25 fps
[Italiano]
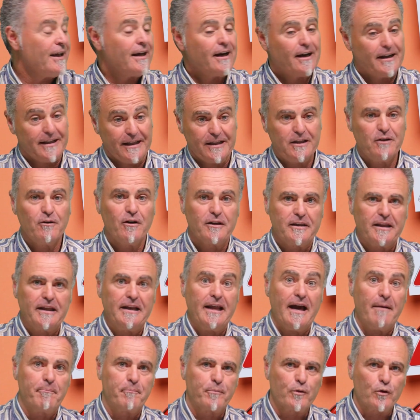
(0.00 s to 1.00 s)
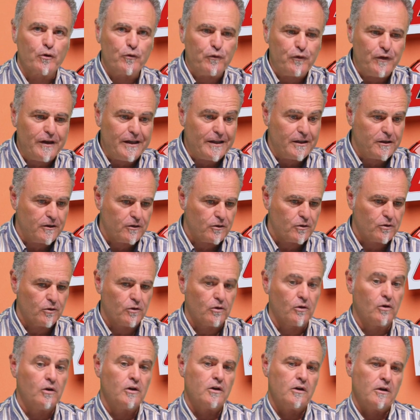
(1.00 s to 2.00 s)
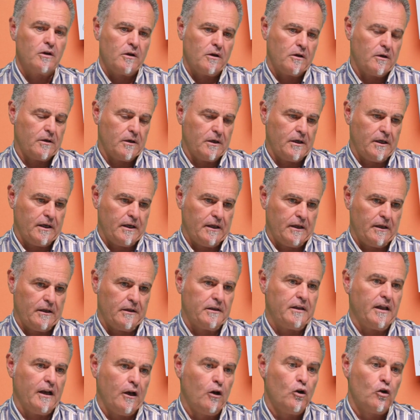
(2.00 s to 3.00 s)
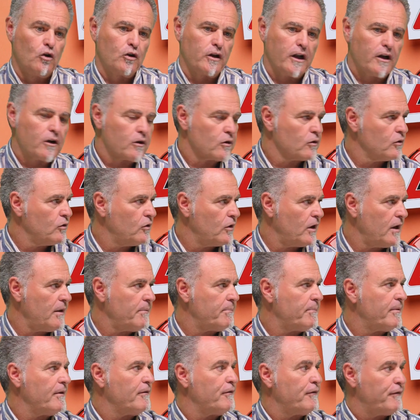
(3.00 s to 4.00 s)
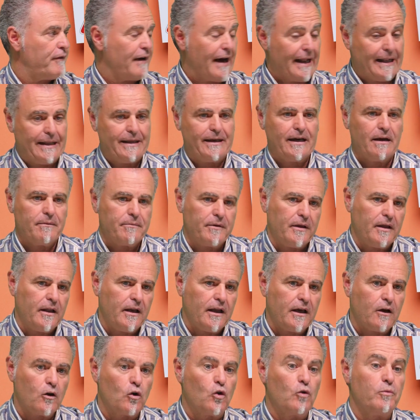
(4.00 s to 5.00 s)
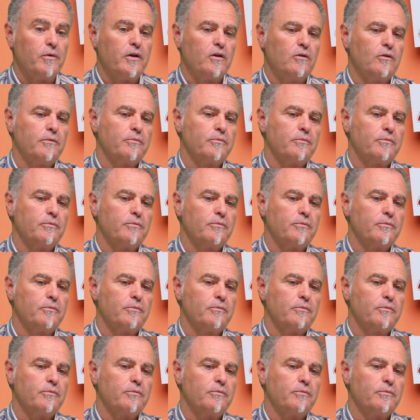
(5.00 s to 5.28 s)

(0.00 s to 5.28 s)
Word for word: Allora, tante volte ne approfitto eh, del loro errore per fargli capire come certo.